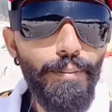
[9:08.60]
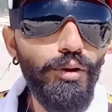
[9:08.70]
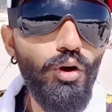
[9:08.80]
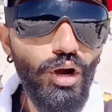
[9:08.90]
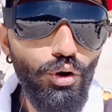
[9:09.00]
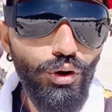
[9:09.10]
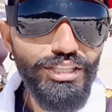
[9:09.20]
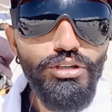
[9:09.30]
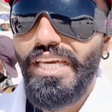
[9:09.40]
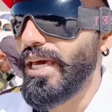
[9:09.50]
लोग कहोगे तो
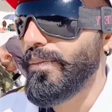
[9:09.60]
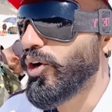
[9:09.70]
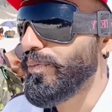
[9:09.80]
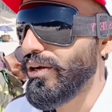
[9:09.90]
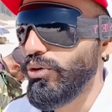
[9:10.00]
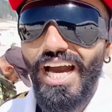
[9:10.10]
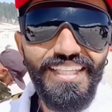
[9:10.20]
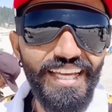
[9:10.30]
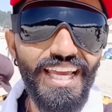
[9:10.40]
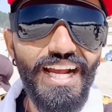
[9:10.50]
ये एयरपोर्ट पे खुद आ
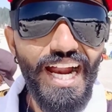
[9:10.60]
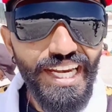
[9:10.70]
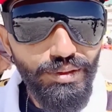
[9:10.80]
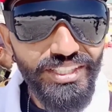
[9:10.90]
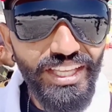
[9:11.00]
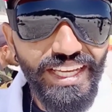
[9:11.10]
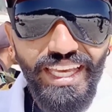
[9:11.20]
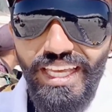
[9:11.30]
जाएंगे गाड़ी भेज देंगे